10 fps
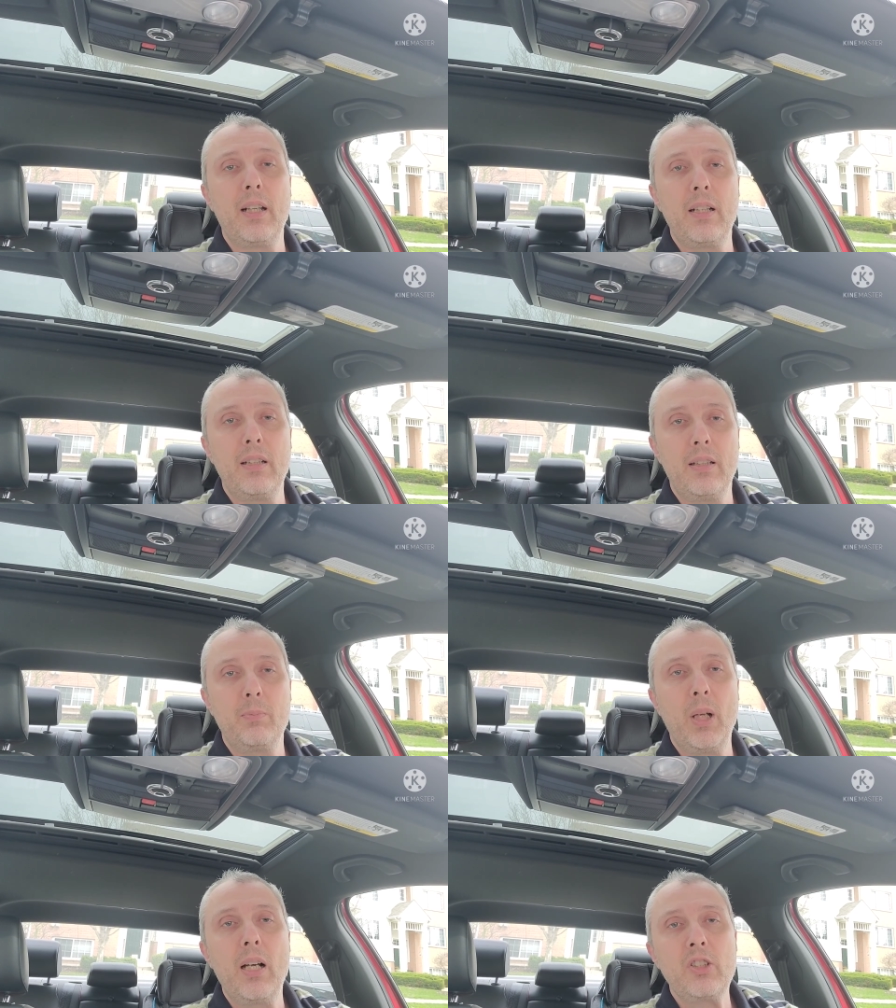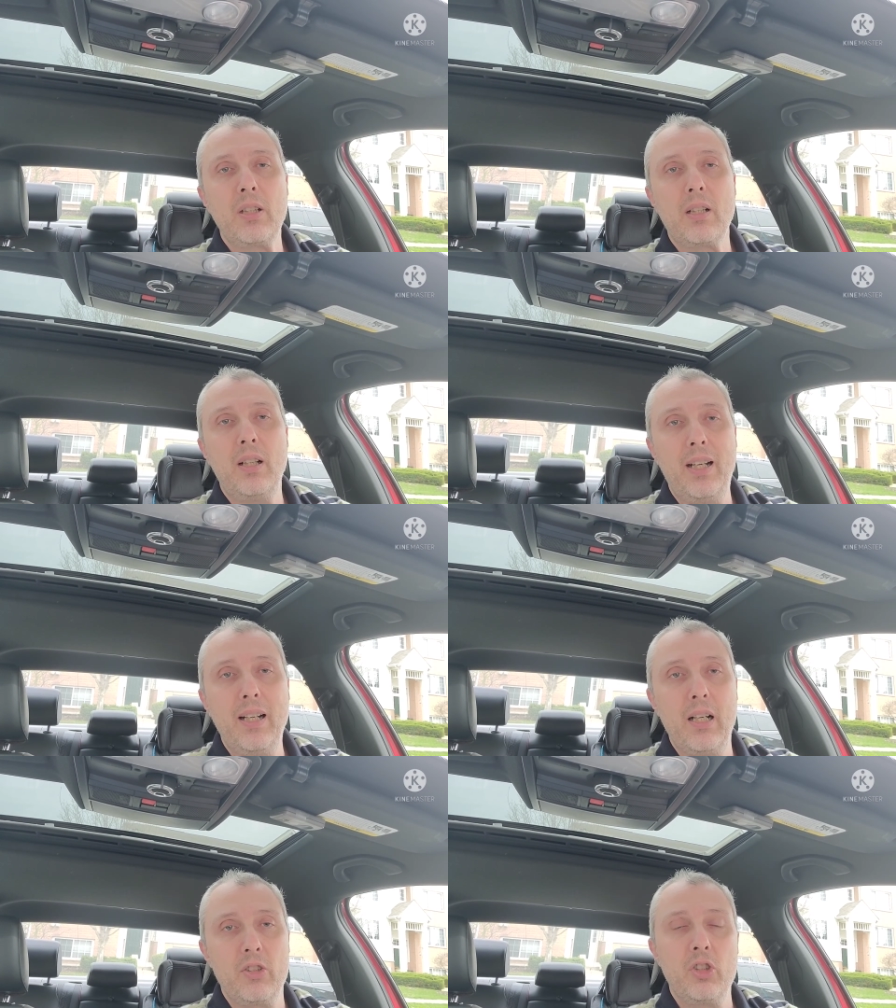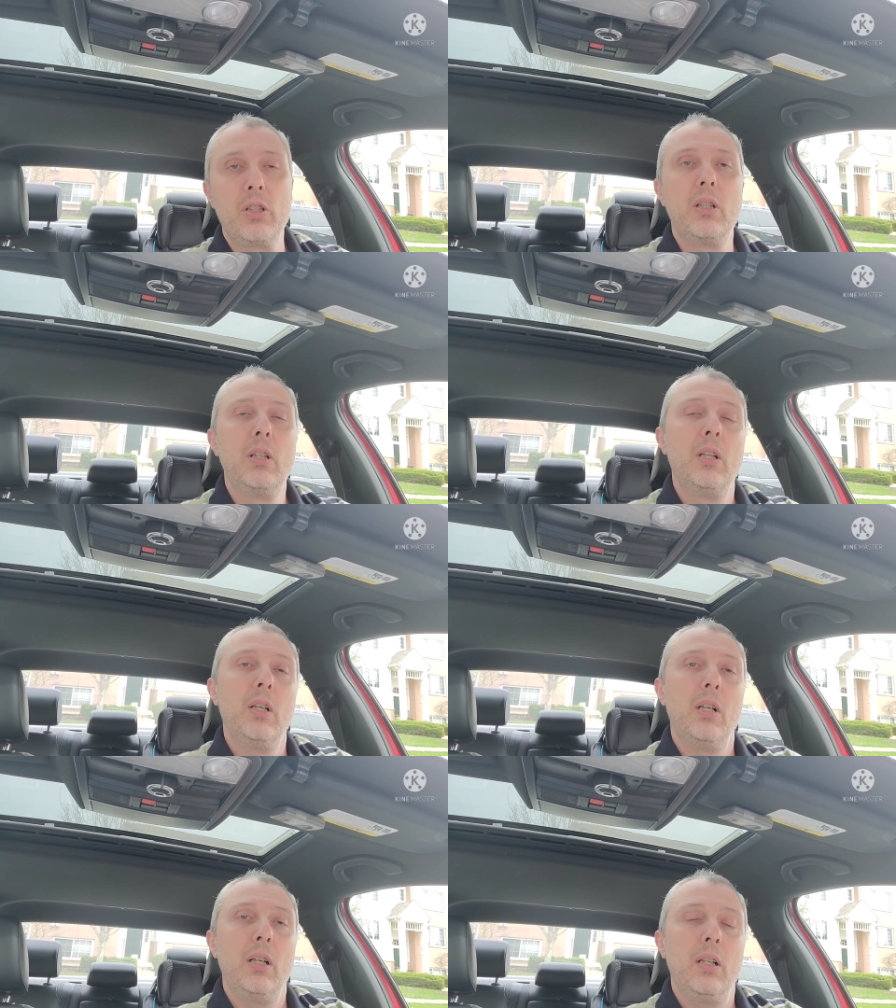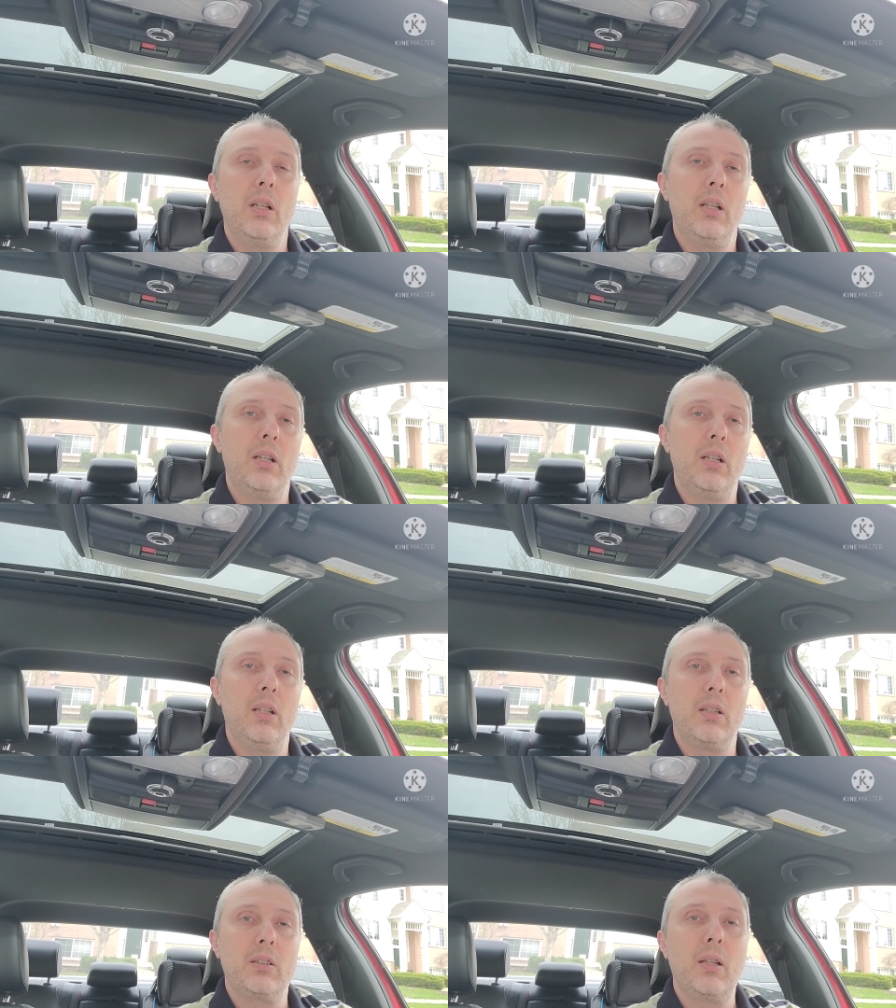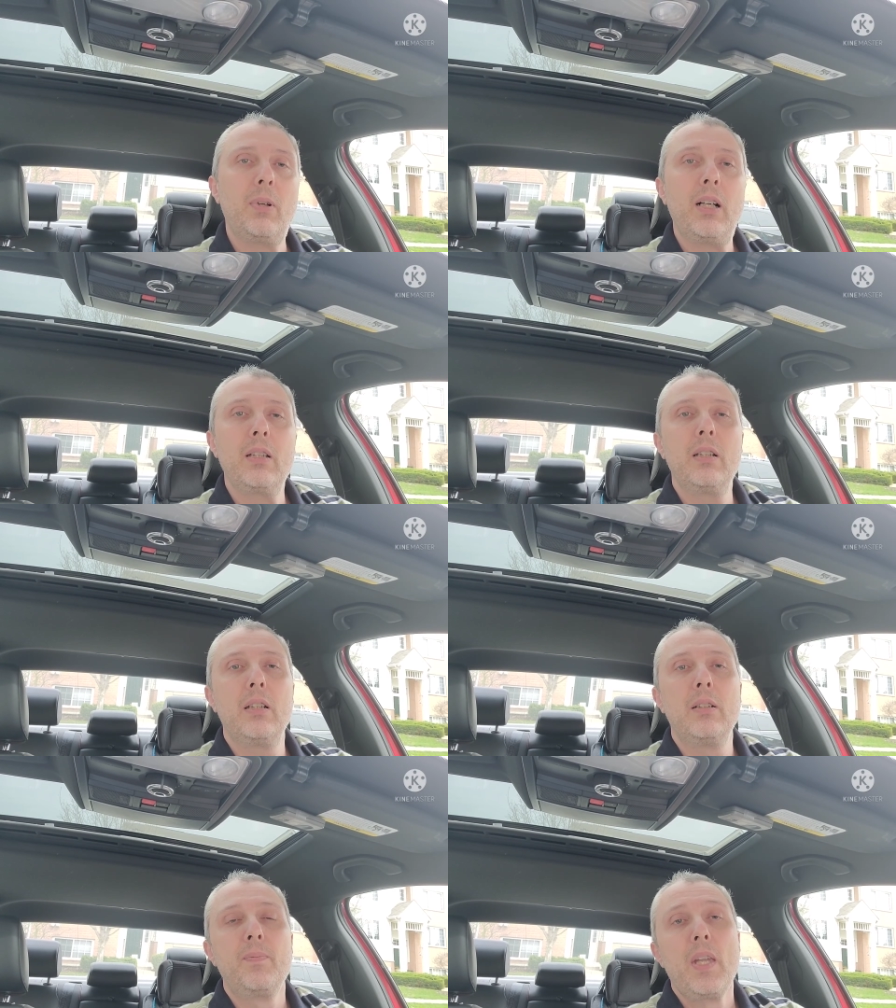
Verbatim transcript: لنباشر العلاج آه، طبعا